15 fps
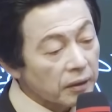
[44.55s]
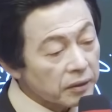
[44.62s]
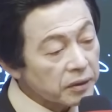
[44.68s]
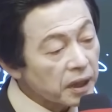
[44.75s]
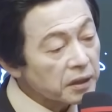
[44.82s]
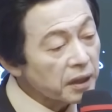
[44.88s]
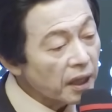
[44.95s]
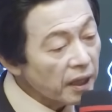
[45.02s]

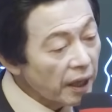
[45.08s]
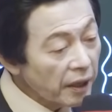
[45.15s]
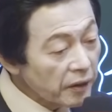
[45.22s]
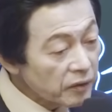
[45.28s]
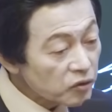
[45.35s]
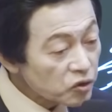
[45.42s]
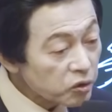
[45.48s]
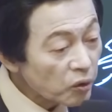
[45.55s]
그게 내
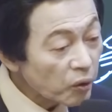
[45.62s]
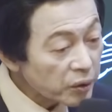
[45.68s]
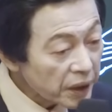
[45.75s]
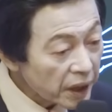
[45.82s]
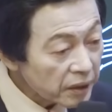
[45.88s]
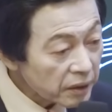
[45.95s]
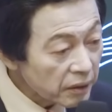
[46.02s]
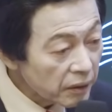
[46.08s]

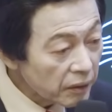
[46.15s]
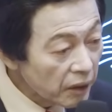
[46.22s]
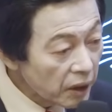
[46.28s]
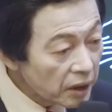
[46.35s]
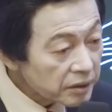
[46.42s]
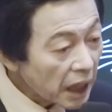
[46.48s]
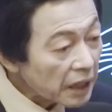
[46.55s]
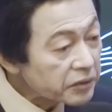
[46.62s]
중고등학교
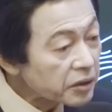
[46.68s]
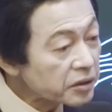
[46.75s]
다